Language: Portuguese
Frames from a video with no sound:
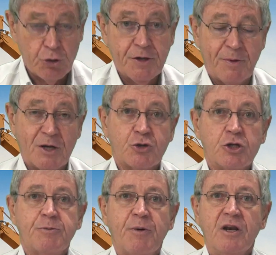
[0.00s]

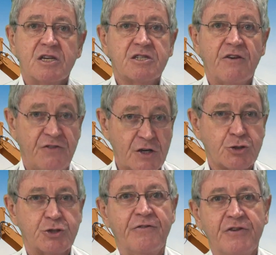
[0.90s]
contemplações pelo lance
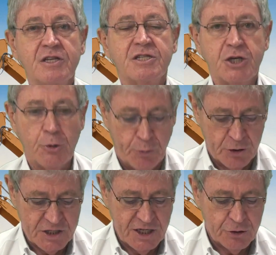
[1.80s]
fixo de
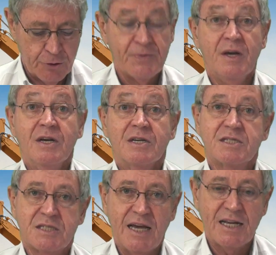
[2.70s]
25%,
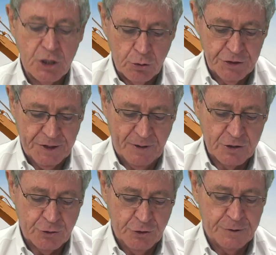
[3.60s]
sete
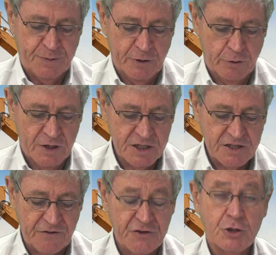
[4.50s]
contemplações pelo
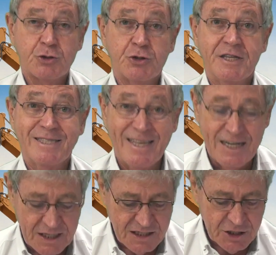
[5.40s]
lance fixo de
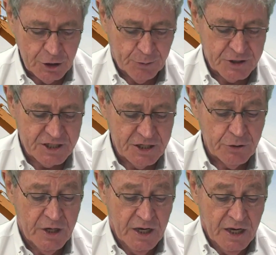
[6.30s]
35%
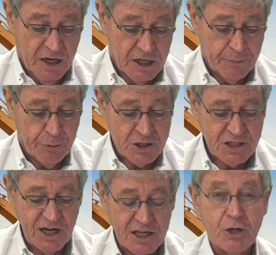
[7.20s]
e depois
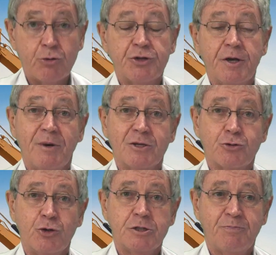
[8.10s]
sete
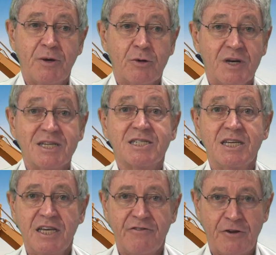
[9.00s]
contemplações pelo lance
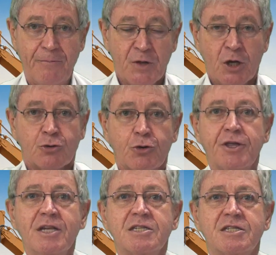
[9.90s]
livre,
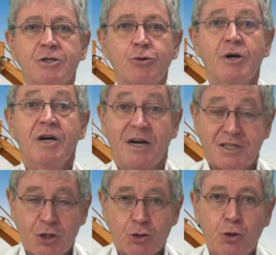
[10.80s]
totalizando as
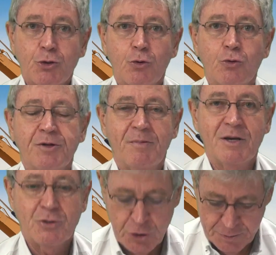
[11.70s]
18
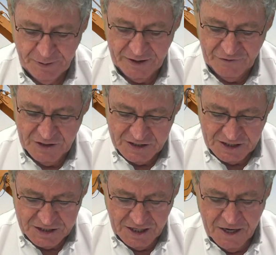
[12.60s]
contemplações
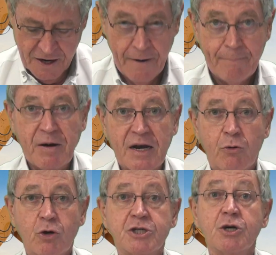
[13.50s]
previstas para
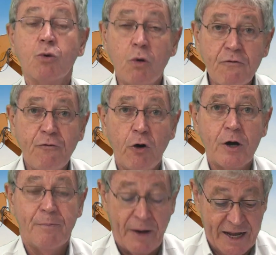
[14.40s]
hoje,
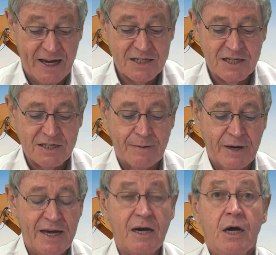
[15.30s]
conforme para esta
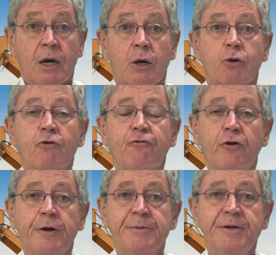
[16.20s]
assembleia,
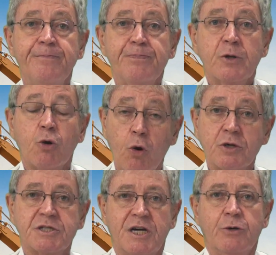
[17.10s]
conforme
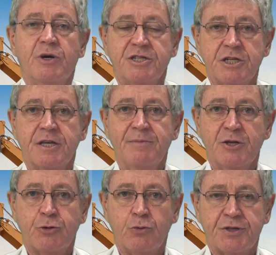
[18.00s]
consta no
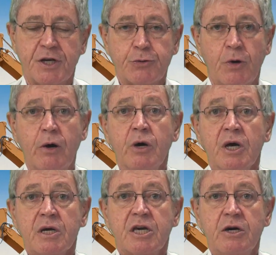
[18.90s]
aditamento contratual,
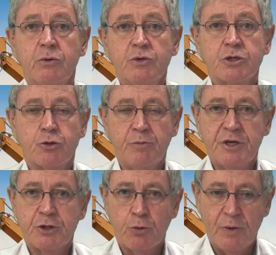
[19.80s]
que é um
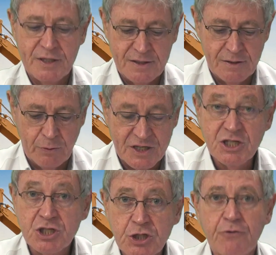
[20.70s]
instrumento, um
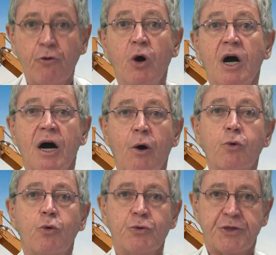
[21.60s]
aditivo ao
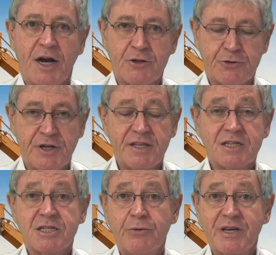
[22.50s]
contrato de
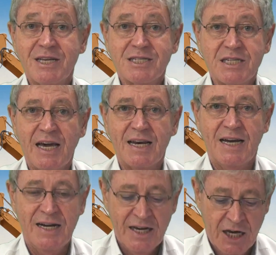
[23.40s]
adesão e que
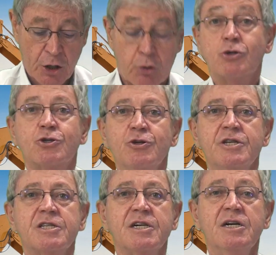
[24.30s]
sela,
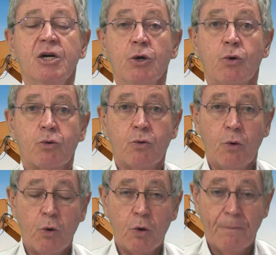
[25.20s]
consolida o,
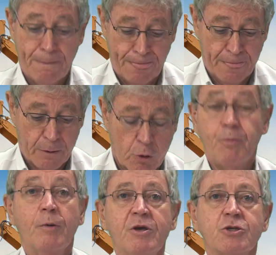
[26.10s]
o
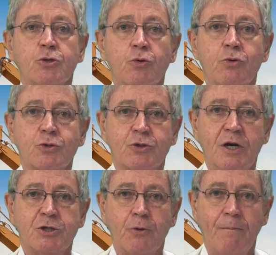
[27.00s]
compromisso do
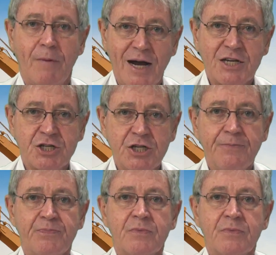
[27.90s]
consórcio MAGE